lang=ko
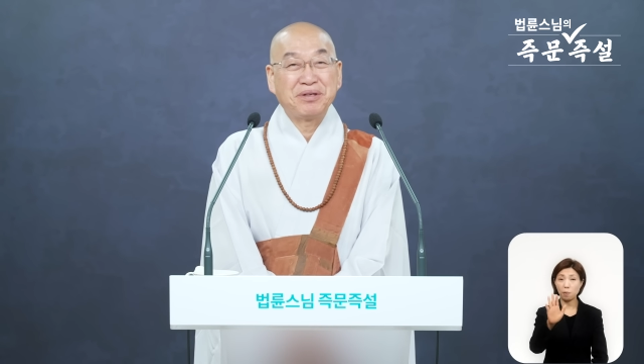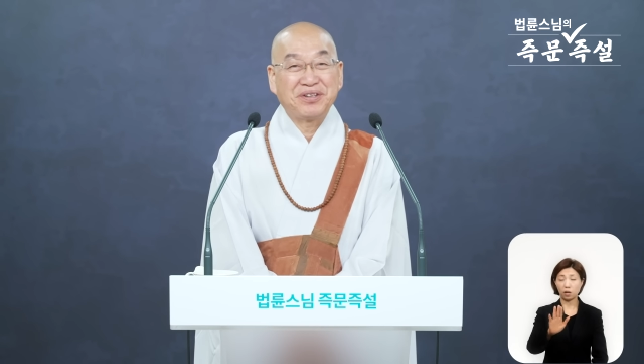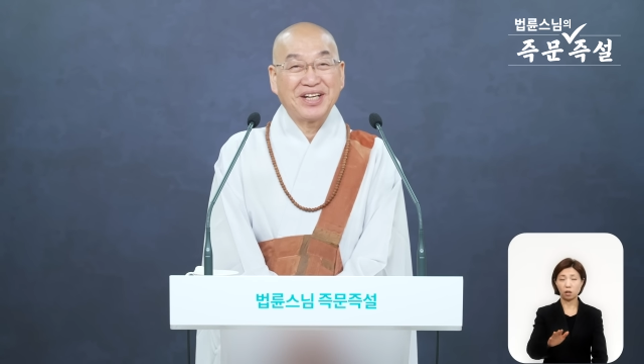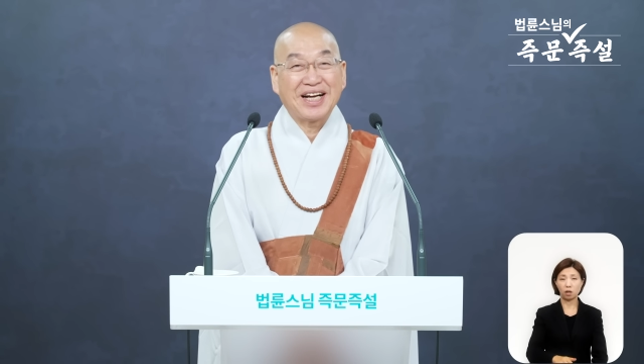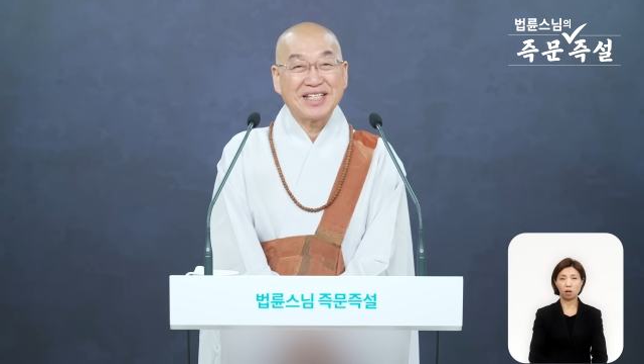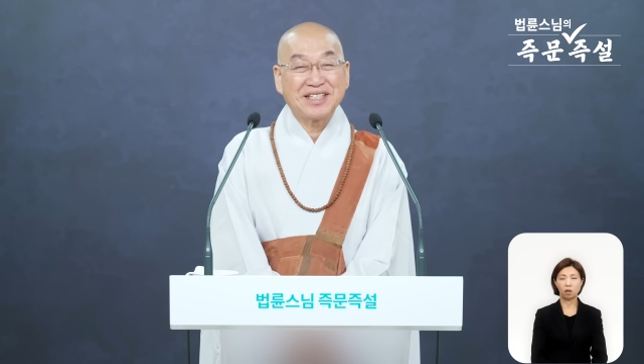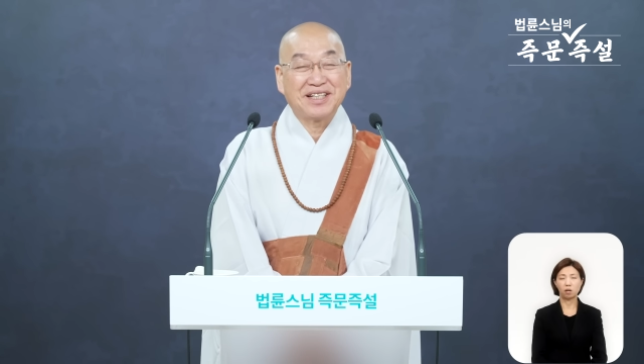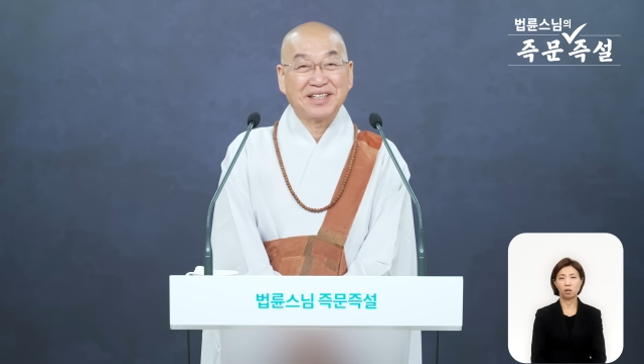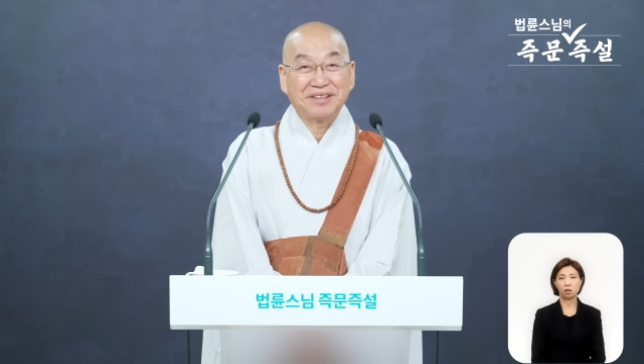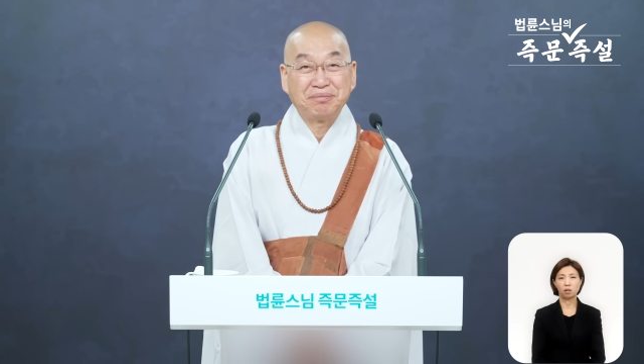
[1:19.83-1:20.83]
병원에
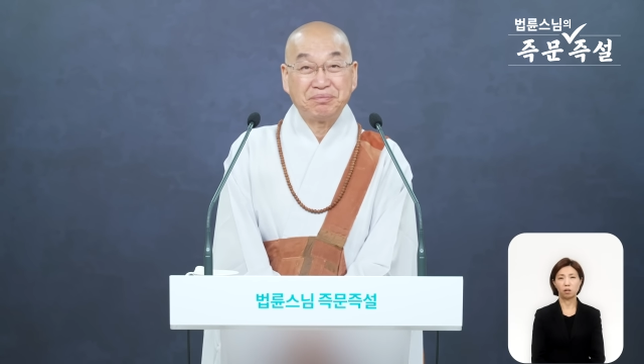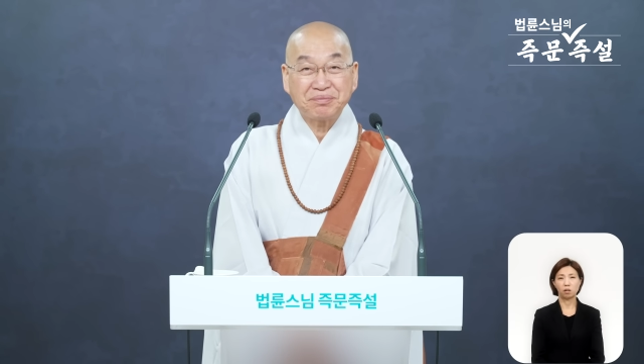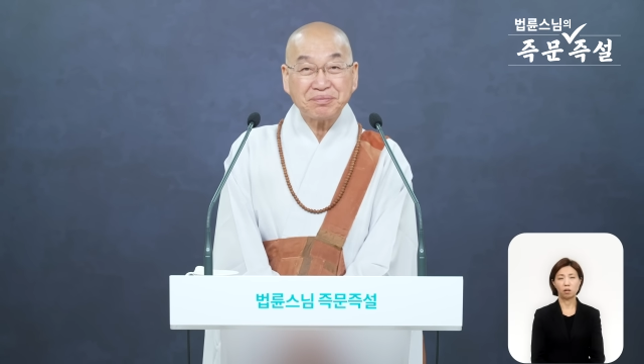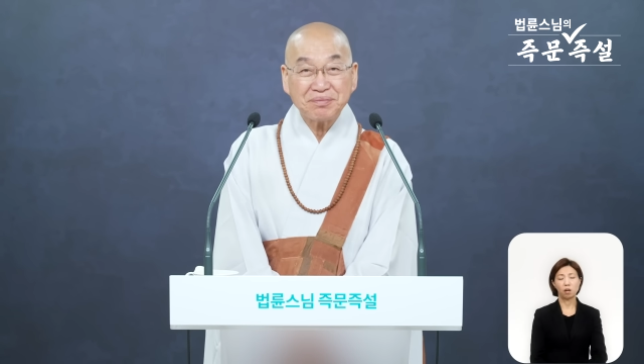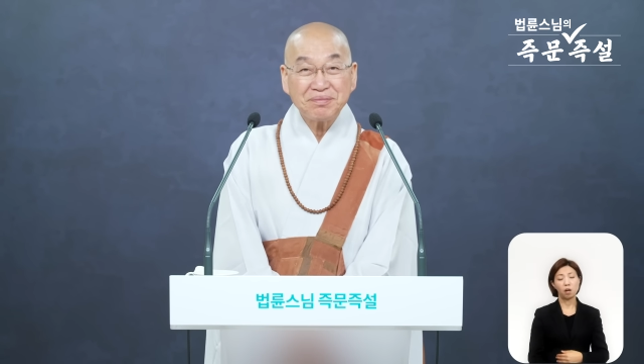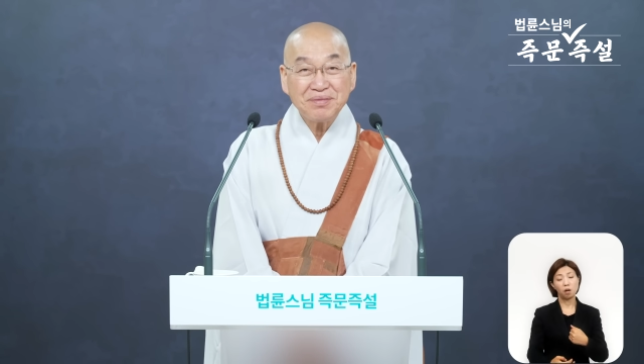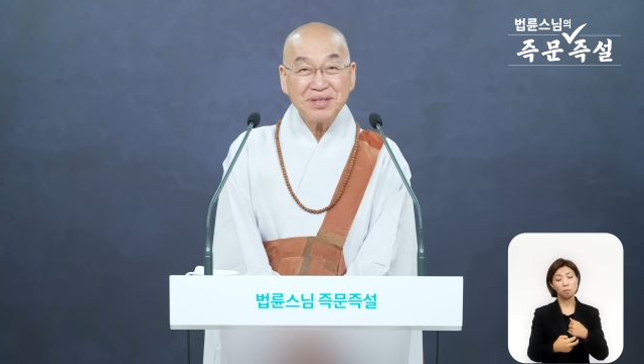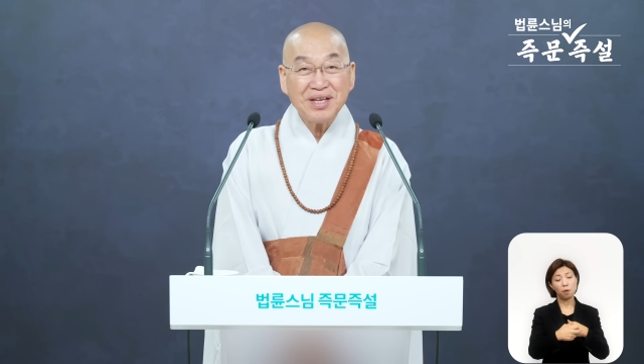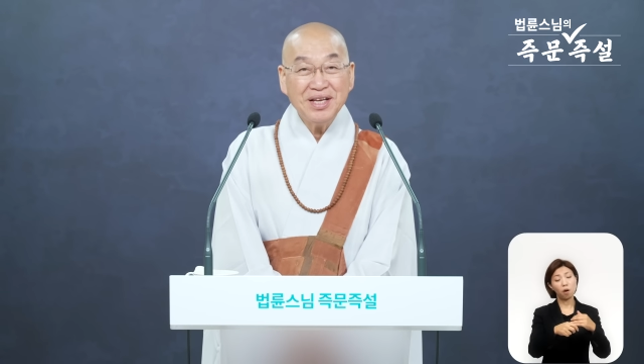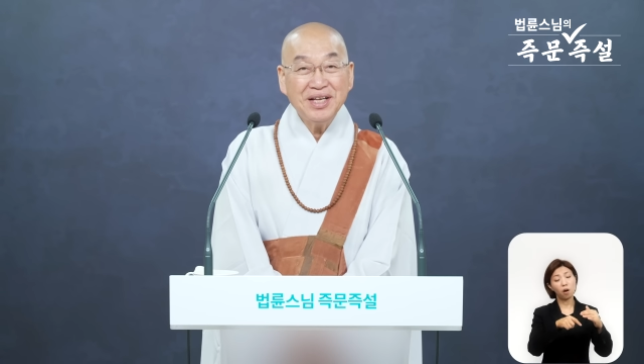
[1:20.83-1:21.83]
가서
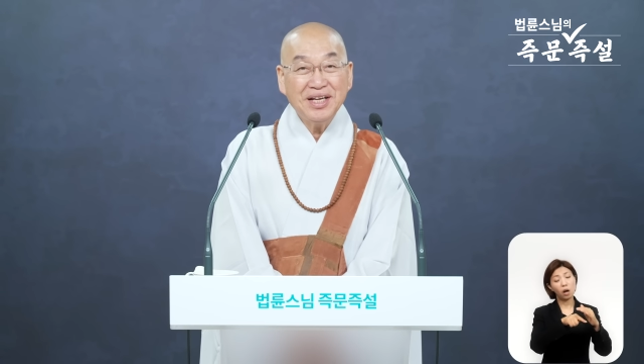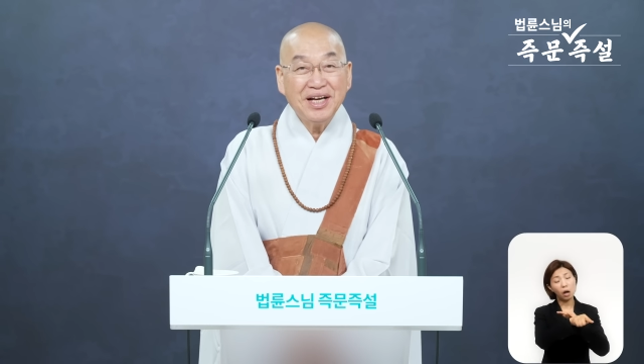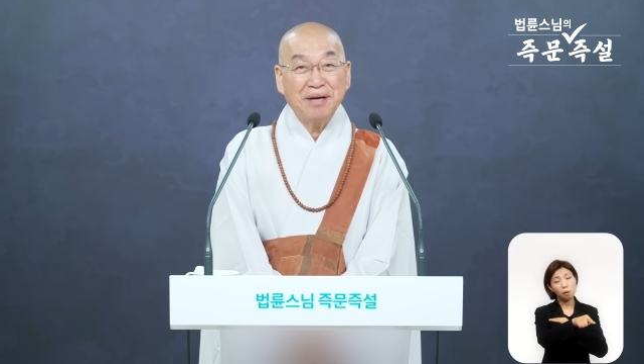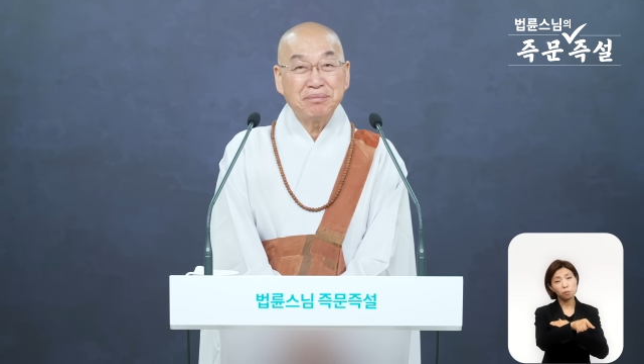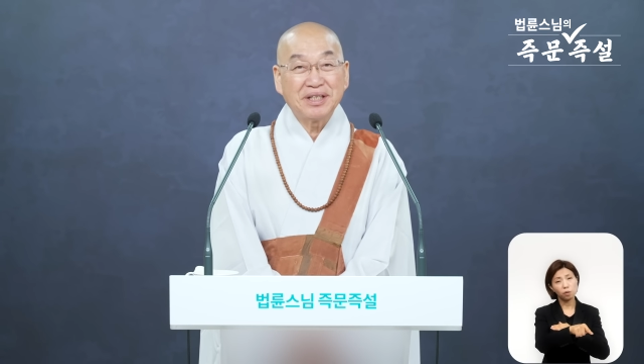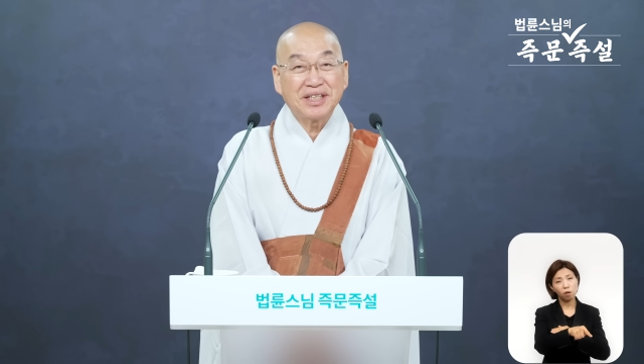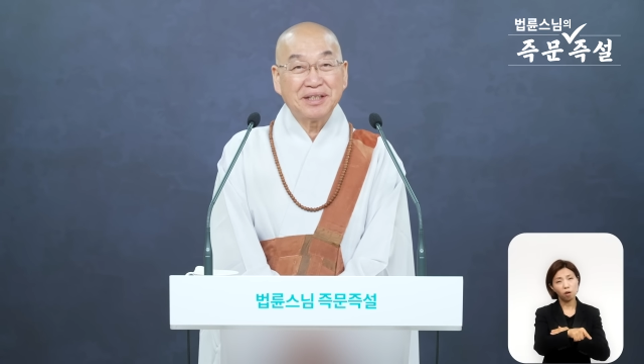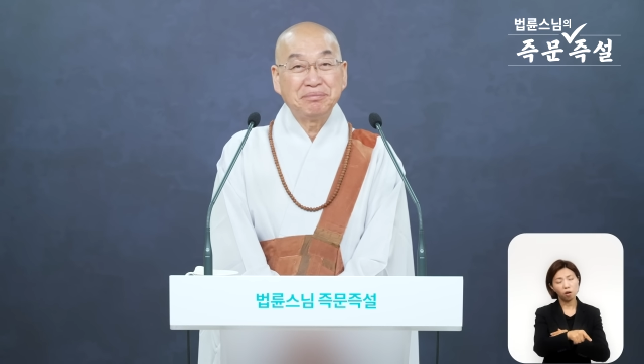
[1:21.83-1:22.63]
한번